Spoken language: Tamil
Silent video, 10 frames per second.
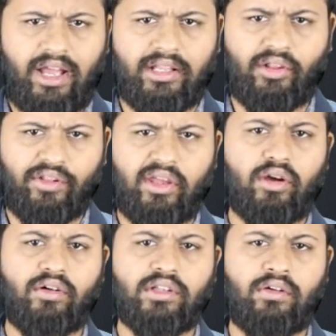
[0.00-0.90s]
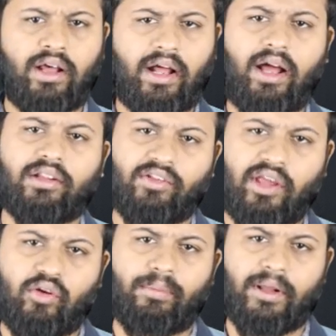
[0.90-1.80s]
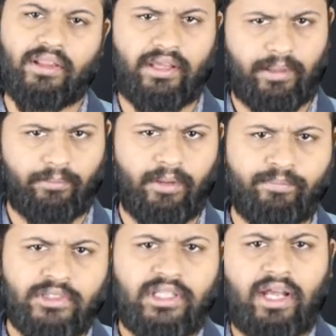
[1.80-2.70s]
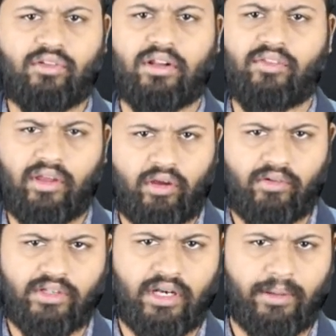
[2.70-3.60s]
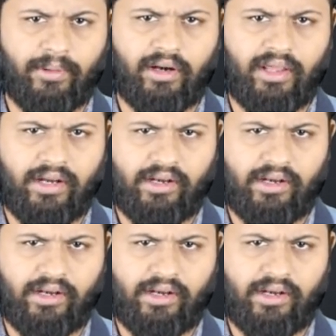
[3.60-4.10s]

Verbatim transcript: அந்த சைக்கோ வந்து வரான் அந்த சைக்கோ பேர் தான் எம்மு ஆக்சுவலாக அந்த சைக்கோ வந்துட்டு என்ன பண்ணுறான்னா